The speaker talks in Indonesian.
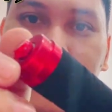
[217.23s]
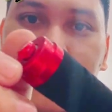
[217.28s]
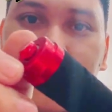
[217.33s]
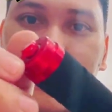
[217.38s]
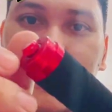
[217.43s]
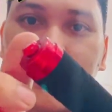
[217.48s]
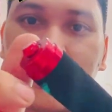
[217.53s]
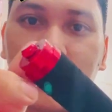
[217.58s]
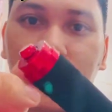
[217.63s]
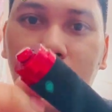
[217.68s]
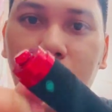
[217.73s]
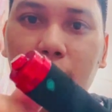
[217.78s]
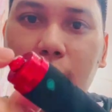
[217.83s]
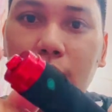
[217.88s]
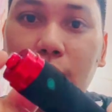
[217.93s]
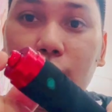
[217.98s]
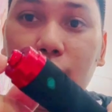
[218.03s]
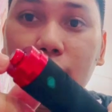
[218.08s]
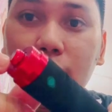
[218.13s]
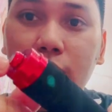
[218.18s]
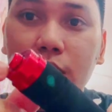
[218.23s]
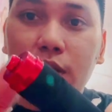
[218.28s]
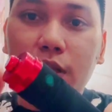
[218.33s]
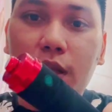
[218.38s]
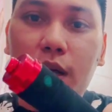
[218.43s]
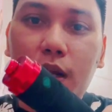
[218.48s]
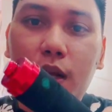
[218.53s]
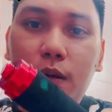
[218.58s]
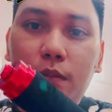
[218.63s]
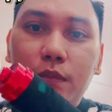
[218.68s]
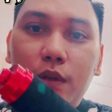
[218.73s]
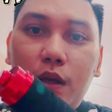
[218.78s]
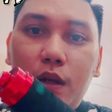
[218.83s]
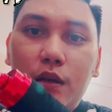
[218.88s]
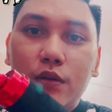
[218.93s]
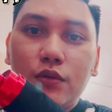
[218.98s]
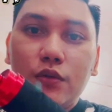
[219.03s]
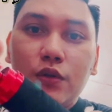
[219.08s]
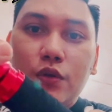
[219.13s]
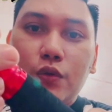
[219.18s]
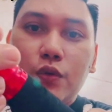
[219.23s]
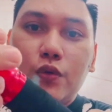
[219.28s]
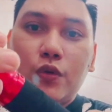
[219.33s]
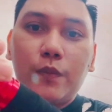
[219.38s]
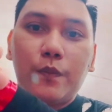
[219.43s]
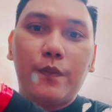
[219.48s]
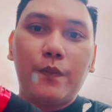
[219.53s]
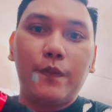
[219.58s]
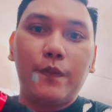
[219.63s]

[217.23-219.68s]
ternyata nggak ada kunci di dalam ya langsung ditutup